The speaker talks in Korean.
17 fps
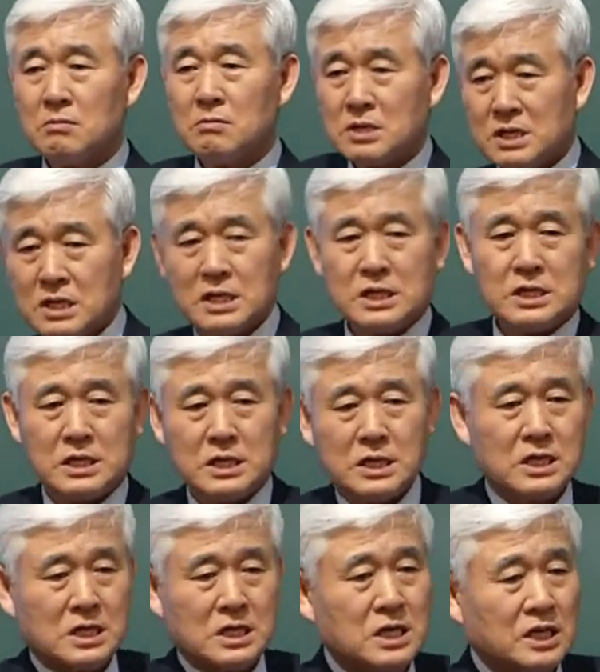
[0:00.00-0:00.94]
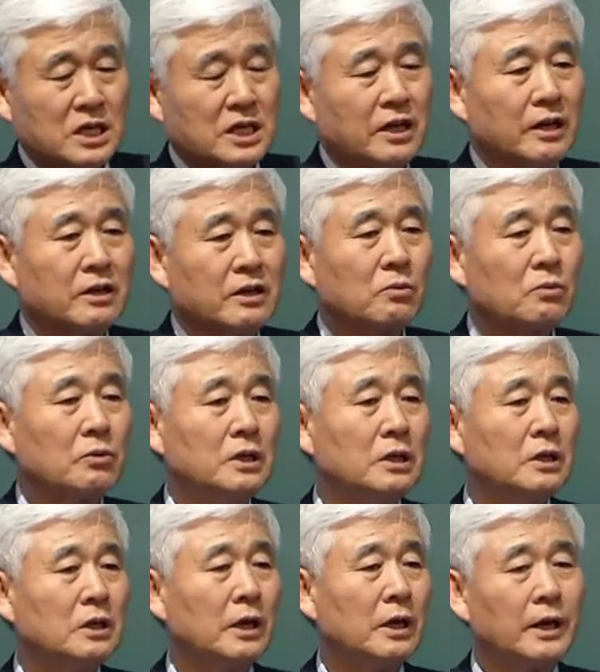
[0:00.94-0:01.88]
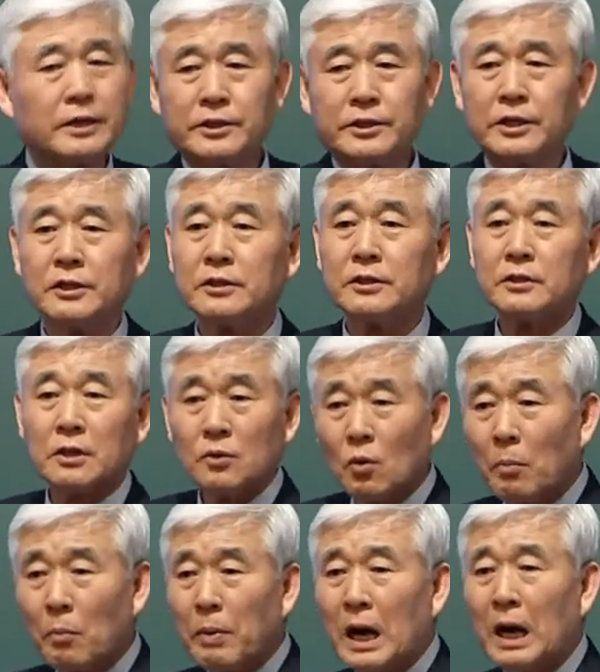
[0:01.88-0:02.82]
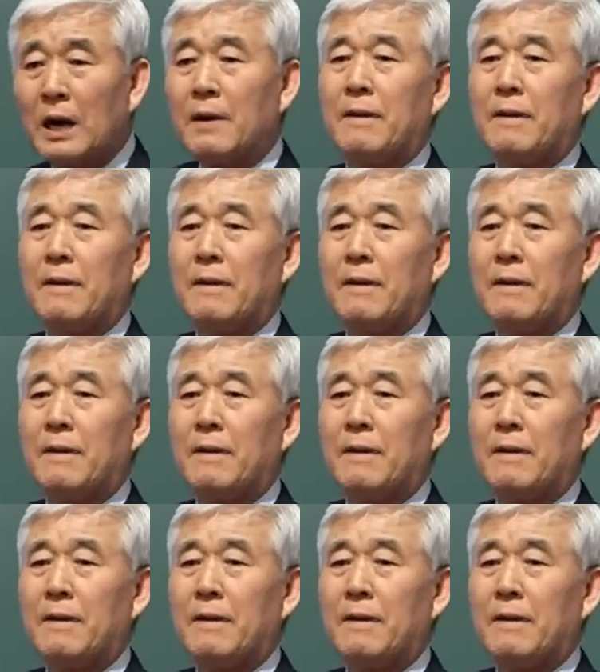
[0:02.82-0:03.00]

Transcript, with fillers: 아, 기계적으로 일을 해야 생산성이 높아